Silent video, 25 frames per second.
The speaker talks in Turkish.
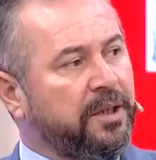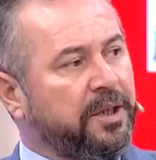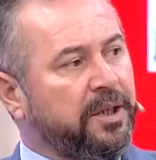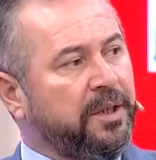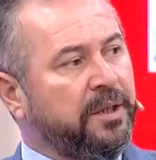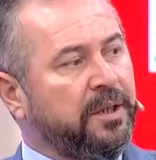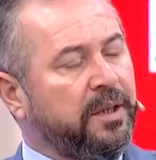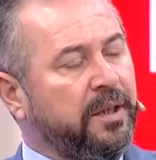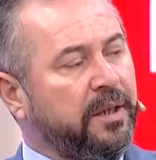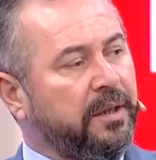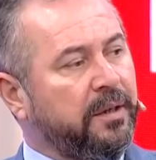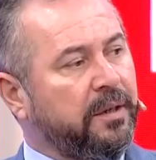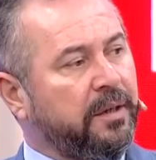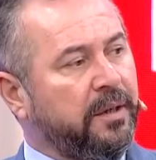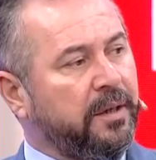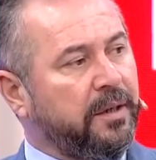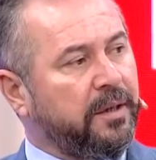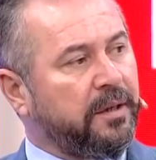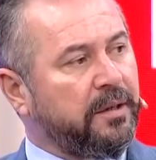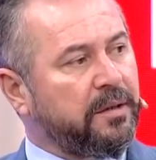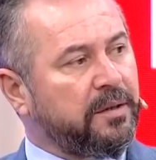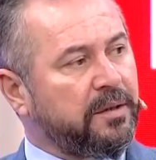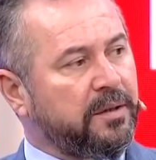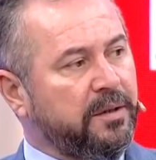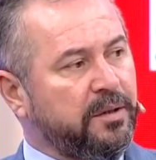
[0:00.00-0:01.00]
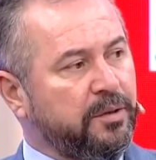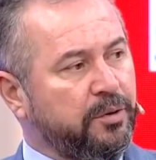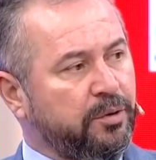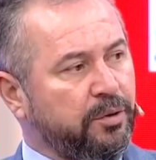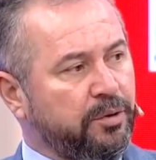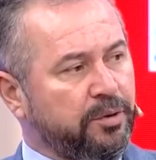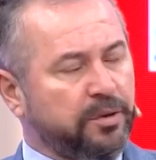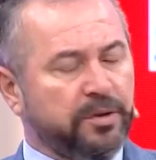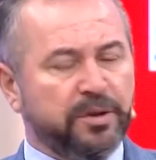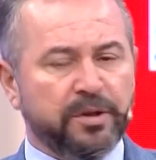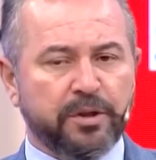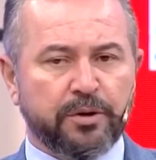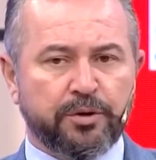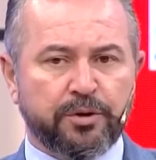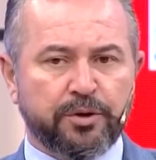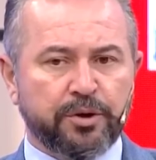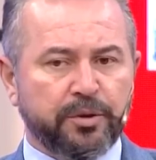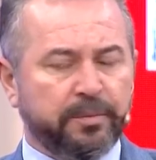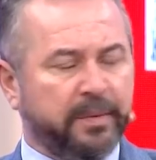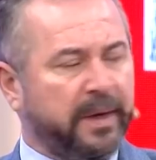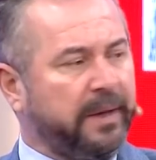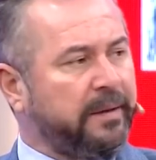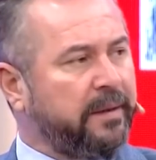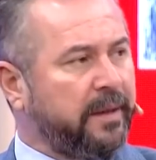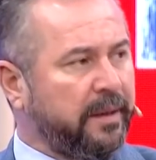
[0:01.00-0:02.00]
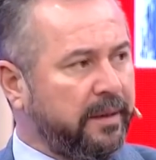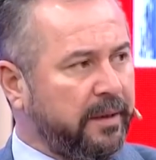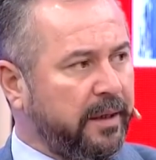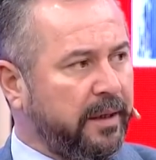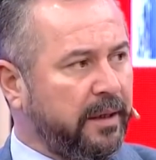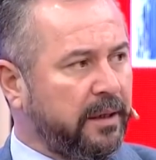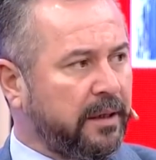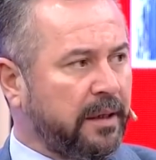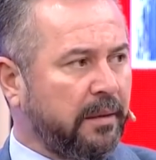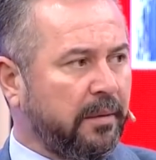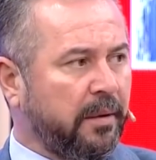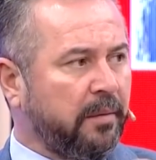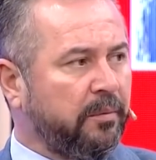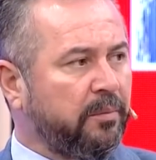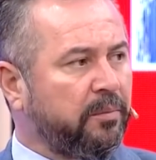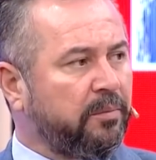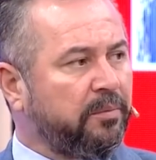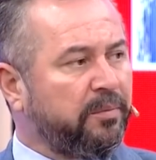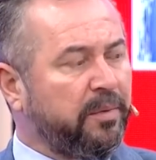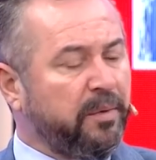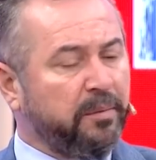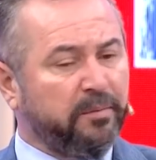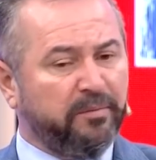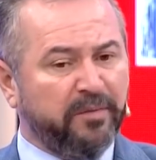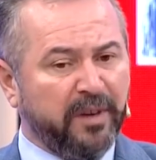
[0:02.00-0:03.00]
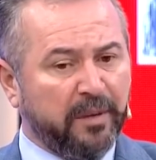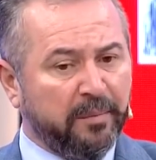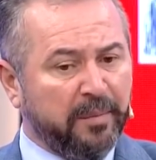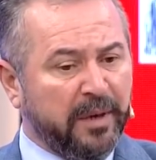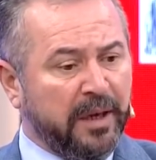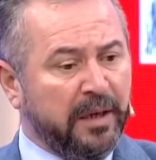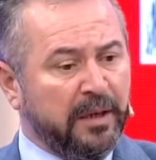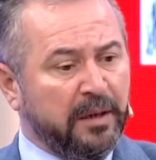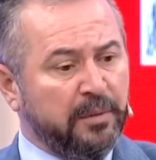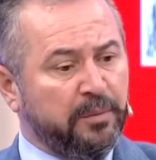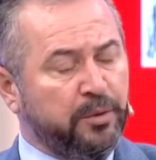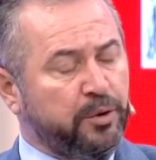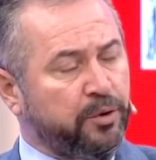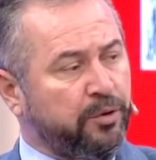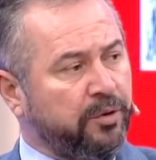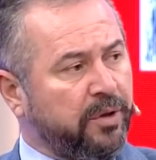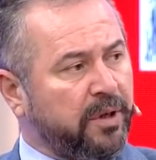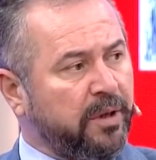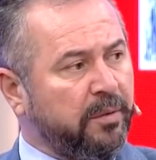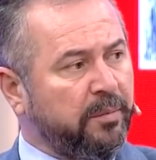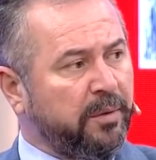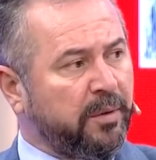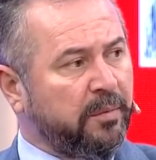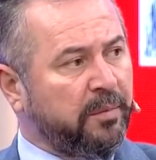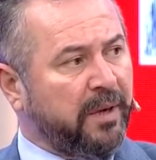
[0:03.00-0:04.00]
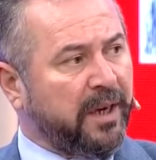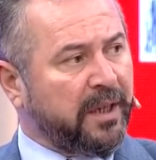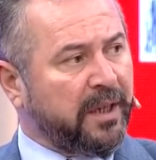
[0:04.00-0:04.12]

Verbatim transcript: Şimdi e, siz diyorsunuz ya çocuk benden değil tamam bir, ve belli bir sürede bir